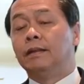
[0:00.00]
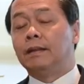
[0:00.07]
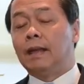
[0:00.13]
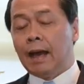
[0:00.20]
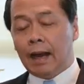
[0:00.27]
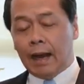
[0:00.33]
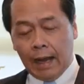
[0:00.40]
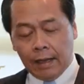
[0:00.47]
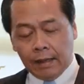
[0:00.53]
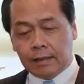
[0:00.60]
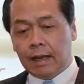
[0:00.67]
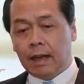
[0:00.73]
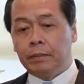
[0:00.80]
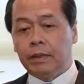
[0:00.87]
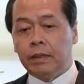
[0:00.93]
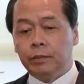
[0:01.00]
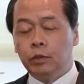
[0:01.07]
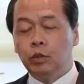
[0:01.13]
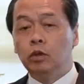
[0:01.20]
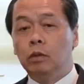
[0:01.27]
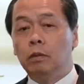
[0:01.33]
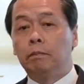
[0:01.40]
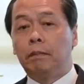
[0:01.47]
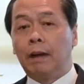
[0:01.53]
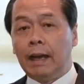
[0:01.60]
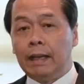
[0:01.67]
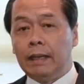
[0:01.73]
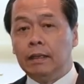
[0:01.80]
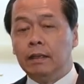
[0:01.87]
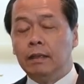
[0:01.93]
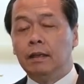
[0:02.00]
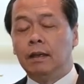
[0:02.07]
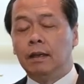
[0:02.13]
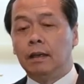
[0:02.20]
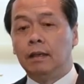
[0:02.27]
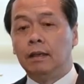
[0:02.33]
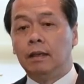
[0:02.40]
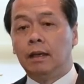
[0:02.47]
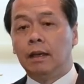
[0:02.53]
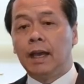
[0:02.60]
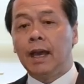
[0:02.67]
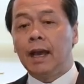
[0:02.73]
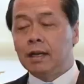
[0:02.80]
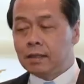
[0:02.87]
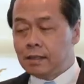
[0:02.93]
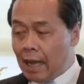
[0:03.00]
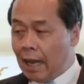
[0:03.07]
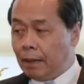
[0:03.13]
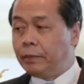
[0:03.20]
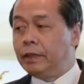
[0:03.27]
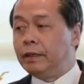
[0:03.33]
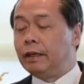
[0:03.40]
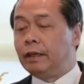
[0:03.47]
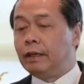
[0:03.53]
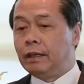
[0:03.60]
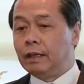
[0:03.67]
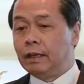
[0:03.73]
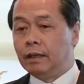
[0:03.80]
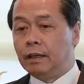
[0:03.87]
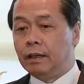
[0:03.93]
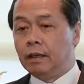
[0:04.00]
แต่หลังจากเพิ่มทุนไปเนี่ยแค่ 3 เดือนเนี่ย